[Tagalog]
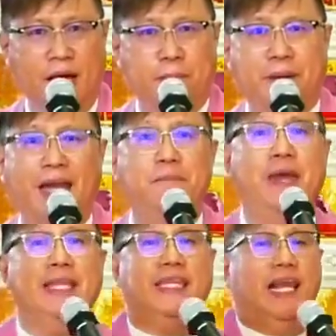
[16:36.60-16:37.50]

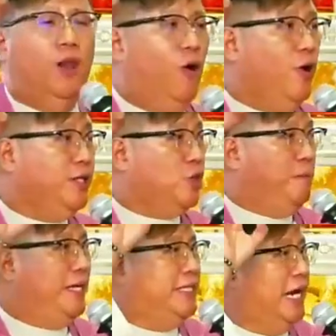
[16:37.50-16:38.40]
Permit the Lord to
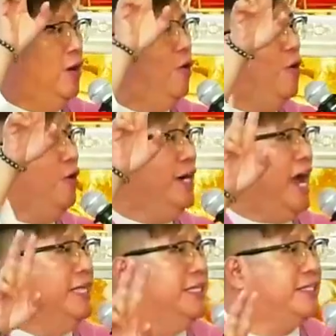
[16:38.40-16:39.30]
be the Lord
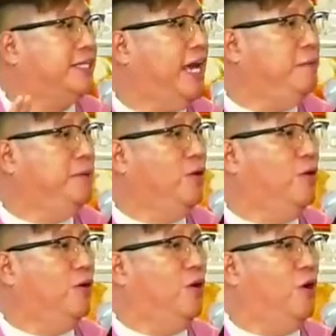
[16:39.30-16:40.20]
and
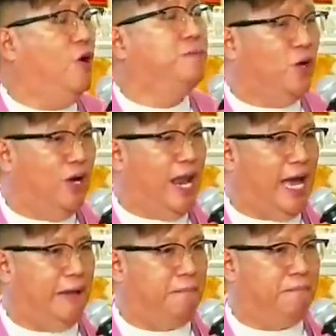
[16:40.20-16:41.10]
Savior of your life.